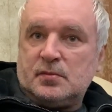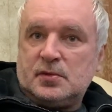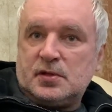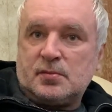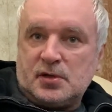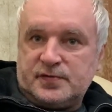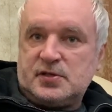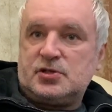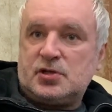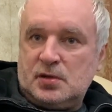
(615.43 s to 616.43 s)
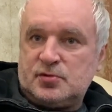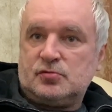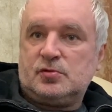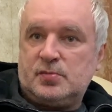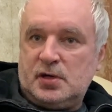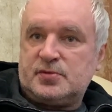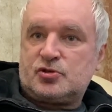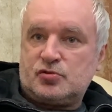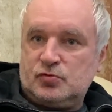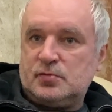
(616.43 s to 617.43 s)
Мы там, когда встречаемся, улыбаемся,
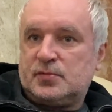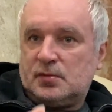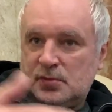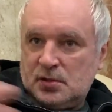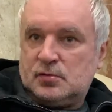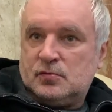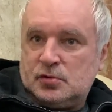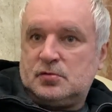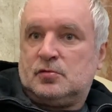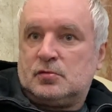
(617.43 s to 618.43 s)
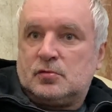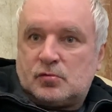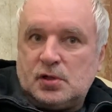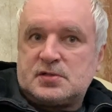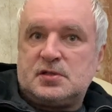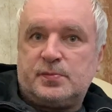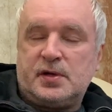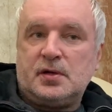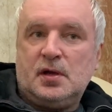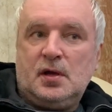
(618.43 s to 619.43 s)
шутим там, да, ну, вот, ну, ну классный
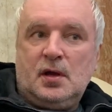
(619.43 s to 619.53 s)
парень.